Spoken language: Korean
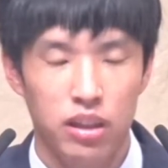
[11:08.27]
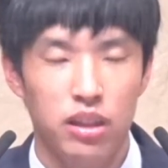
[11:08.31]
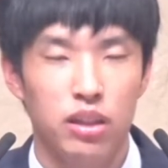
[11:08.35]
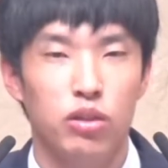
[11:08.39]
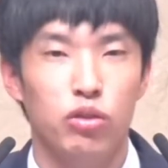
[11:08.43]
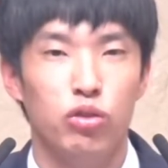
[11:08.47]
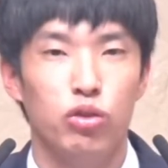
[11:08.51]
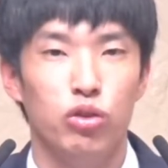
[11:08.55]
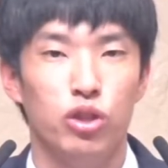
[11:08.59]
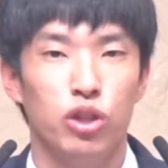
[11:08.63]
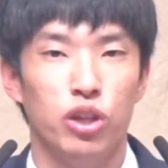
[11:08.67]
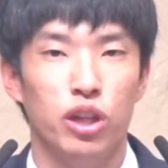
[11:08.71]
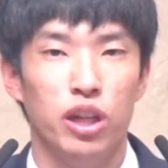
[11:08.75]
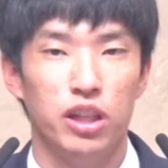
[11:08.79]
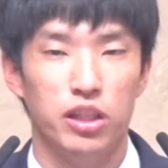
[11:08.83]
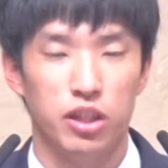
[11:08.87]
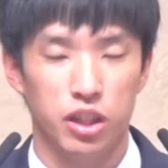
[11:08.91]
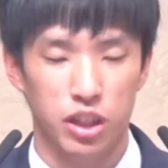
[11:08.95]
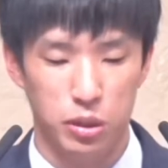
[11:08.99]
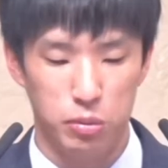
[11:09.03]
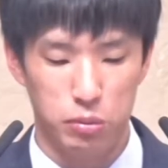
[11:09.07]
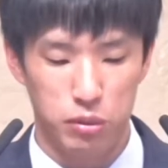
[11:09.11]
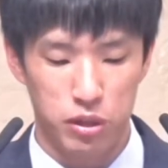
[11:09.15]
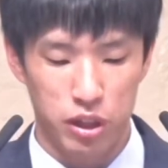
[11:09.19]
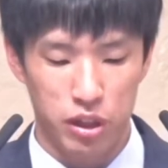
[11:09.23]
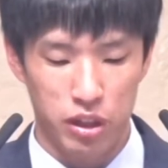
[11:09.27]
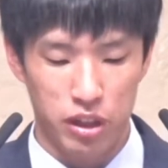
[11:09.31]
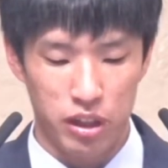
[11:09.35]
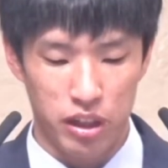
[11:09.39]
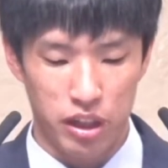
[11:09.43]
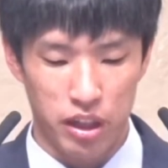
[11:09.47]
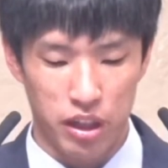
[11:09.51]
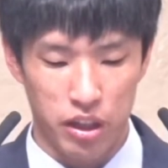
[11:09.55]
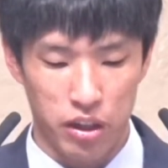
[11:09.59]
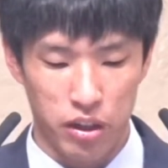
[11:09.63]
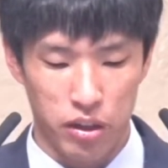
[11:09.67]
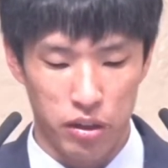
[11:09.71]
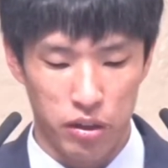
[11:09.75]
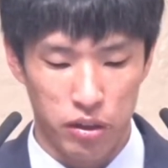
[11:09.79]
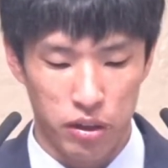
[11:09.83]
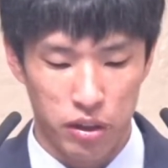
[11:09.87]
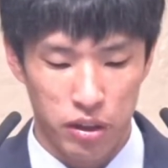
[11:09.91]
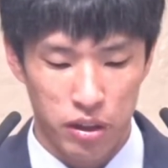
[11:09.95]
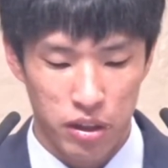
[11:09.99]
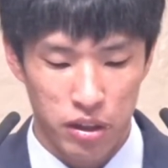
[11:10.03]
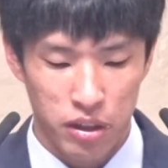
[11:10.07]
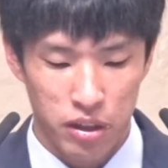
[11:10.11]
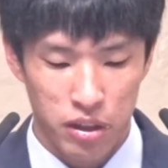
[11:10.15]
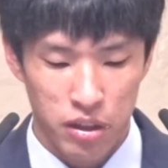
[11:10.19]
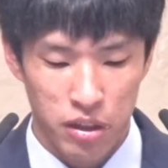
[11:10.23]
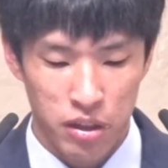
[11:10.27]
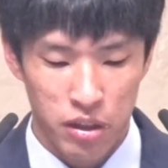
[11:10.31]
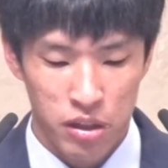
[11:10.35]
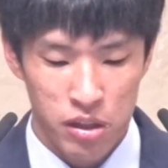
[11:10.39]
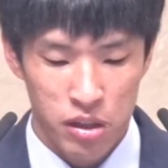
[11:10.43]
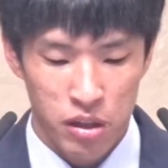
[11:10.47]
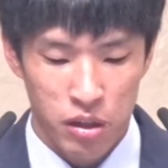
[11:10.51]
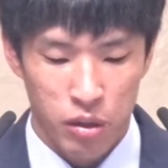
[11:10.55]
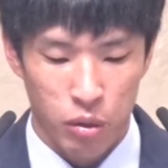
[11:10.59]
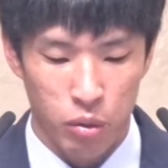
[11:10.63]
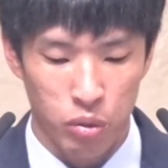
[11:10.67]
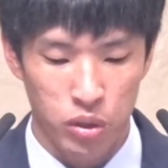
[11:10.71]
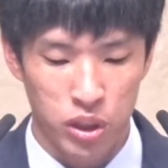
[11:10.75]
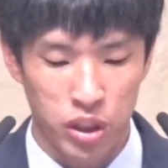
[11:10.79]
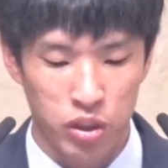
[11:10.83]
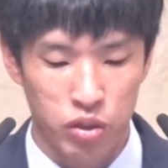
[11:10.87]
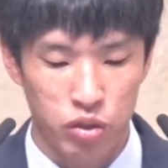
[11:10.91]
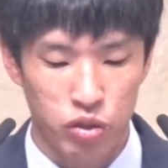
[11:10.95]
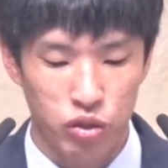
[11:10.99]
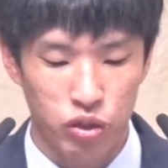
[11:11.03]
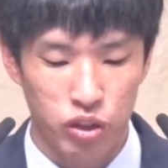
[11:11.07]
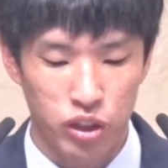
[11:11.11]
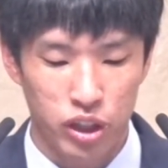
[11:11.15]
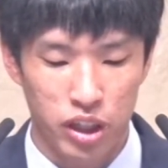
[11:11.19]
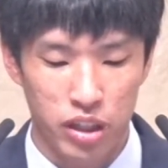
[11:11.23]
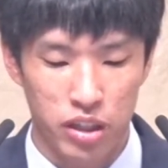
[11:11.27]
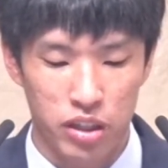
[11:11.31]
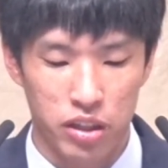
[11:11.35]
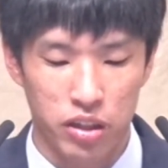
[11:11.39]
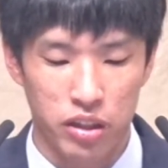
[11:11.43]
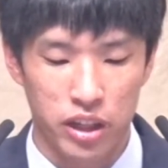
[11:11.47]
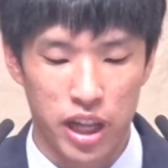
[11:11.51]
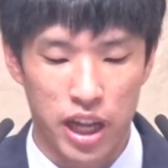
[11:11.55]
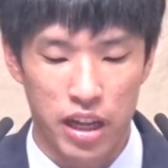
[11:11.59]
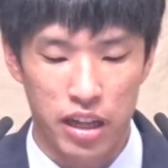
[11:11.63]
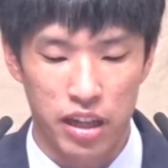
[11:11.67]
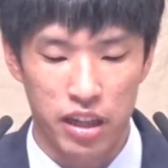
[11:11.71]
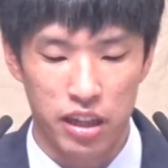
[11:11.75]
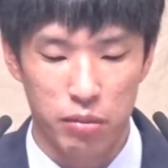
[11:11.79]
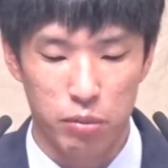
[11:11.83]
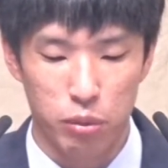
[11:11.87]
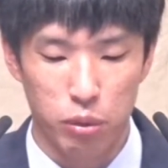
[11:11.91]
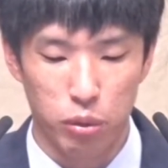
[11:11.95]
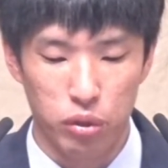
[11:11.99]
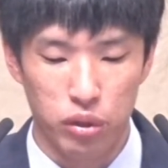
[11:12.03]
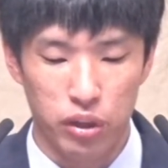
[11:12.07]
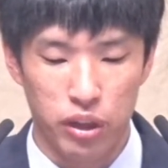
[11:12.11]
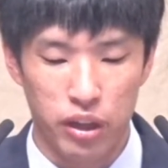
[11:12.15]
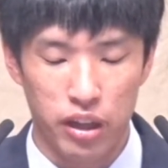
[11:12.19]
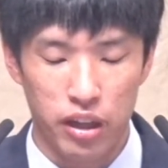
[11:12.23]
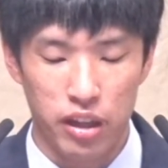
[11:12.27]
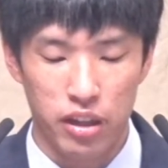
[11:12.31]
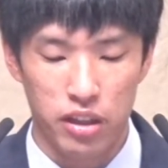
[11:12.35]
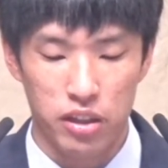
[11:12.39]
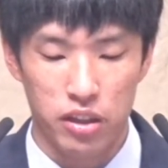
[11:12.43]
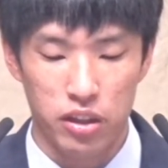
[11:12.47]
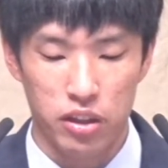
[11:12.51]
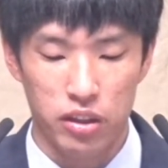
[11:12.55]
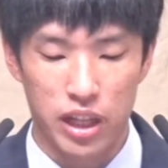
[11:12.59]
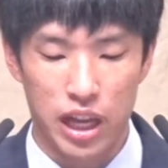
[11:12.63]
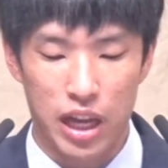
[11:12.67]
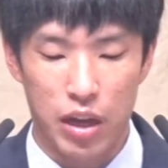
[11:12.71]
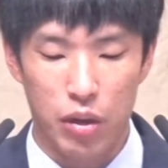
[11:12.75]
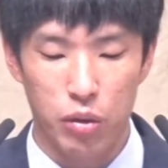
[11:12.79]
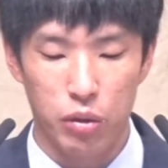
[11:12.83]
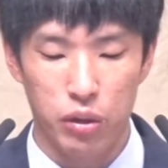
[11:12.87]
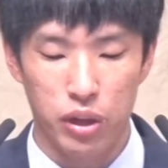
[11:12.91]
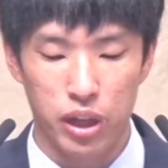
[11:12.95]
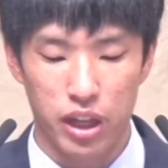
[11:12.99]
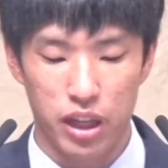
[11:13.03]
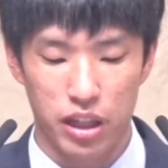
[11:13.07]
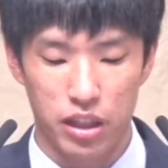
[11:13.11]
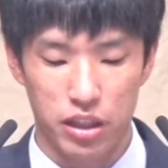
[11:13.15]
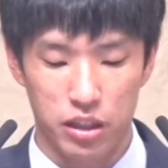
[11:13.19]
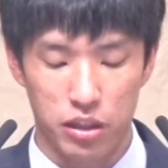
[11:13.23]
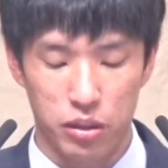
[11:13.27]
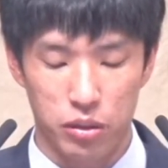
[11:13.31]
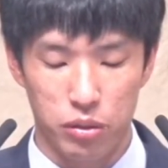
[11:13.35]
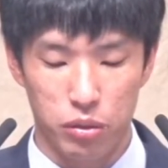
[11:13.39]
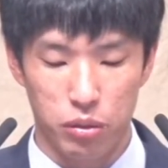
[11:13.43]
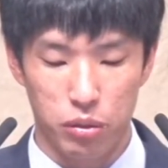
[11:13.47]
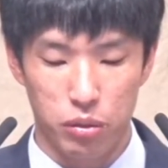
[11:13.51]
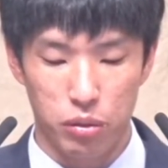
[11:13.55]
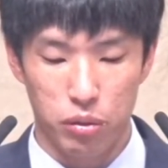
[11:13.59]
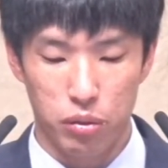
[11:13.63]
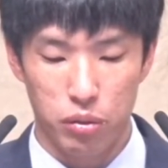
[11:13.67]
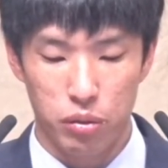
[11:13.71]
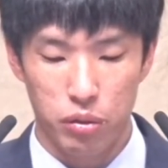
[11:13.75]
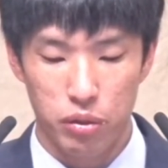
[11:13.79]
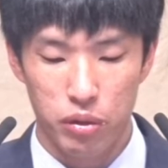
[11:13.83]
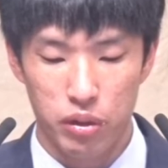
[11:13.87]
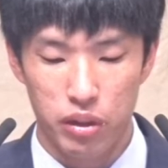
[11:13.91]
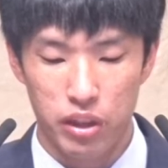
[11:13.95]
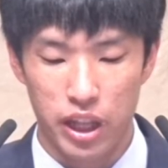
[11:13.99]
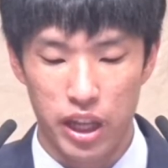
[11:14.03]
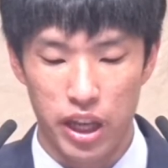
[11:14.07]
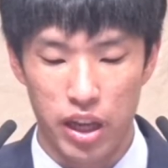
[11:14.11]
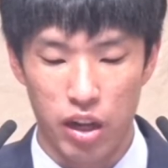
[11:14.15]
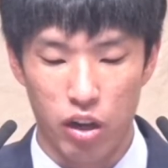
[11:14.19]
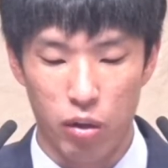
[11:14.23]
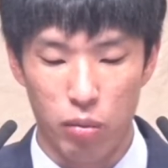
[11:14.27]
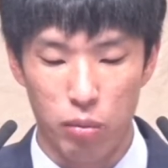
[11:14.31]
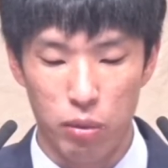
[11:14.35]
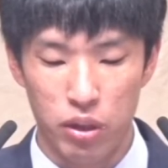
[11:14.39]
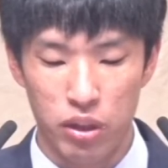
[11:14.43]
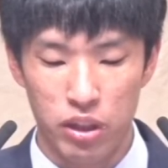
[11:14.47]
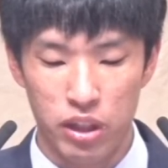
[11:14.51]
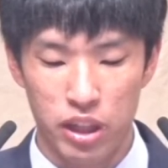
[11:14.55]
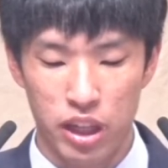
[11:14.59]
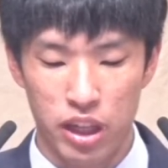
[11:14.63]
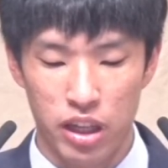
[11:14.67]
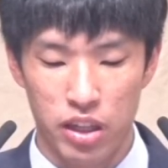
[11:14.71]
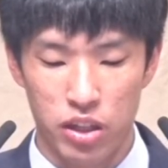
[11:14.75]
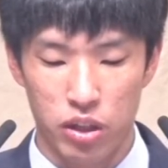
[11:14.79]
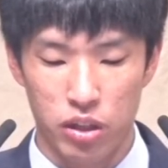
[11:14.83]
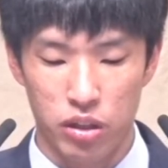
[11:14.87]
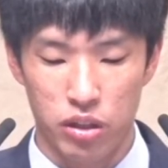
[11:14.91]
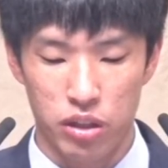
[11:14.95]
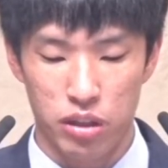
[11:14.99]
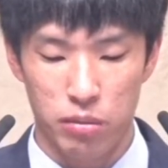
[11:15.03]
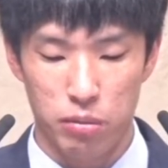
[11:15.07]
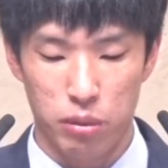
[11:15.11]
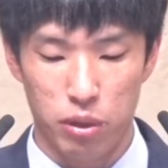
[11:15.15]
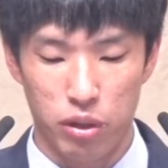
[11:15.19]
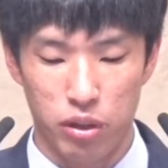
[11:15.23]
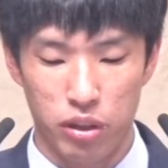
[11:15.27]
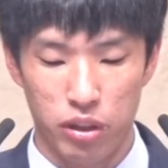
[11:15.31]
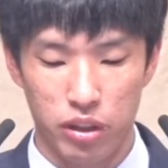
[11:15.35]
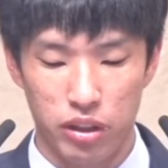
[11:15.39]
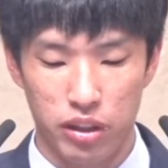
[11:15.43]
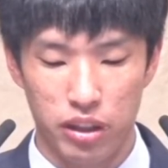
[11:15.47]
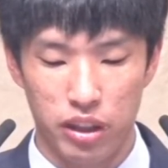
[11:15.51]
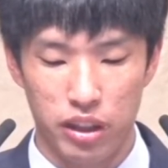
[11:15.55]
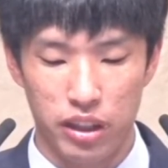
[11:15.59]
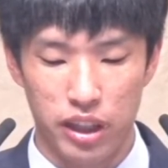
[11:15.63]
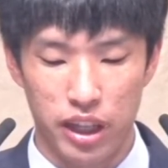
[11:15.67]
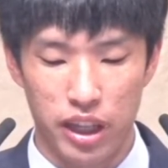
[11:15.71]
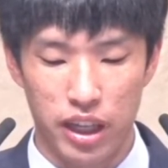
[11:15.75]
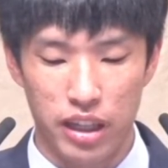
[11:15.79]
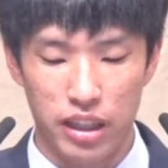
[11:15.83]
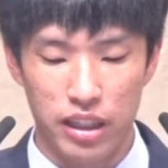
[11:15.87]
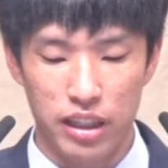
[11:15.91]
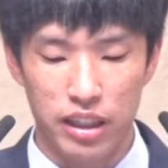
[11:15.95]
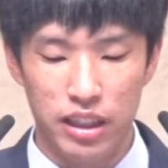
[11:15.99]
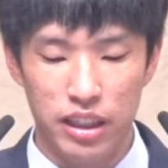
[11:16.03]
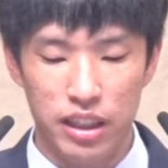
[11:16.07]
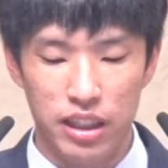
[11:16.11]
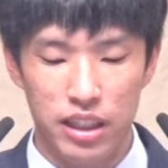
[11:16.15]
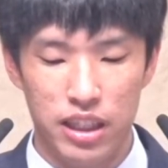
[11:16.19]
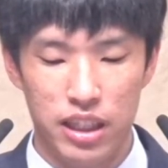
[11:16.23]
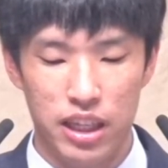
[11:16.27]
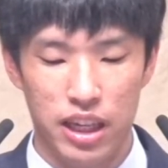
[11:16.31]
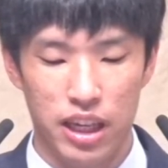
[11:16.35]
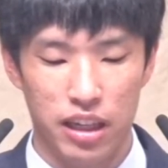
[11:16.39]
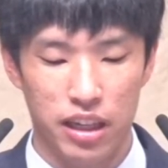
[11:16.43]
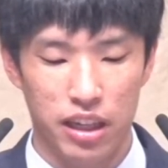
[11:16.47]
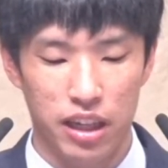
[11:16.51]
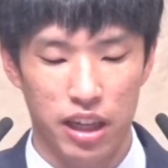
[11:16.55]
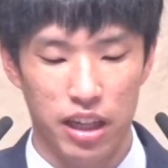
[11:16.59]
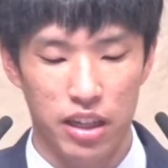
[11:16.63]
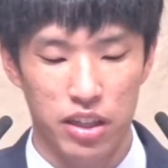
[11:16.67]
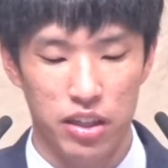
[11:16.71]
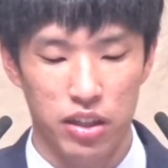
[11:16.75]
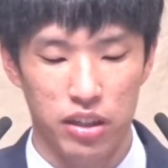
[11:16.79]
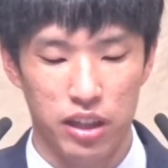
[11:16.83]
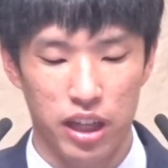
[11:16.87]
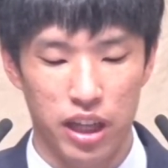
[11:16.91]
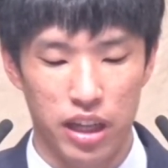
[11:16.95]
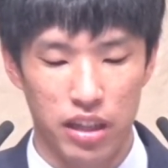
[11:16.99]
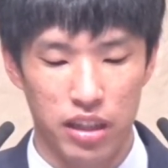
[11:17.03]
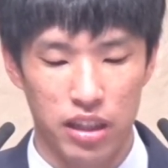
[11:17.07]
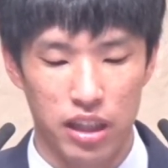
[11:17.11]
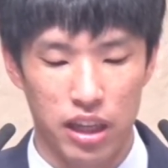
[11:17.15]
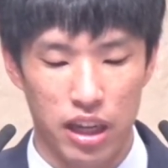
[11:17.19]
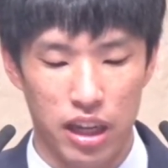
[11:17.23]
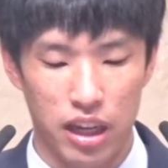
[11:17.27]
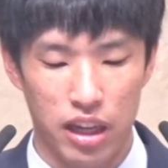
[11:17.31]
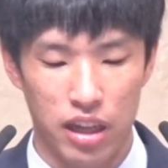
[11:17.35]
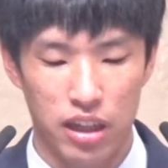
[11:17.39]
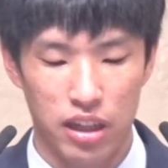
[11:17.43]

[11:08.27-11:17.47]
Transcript: 9절에서 10절인데요. 오직 주께서 나를 모태에서 나오게 하시고 내 어머니의 젖을 먹을 때에 의지하게 하셨나이다.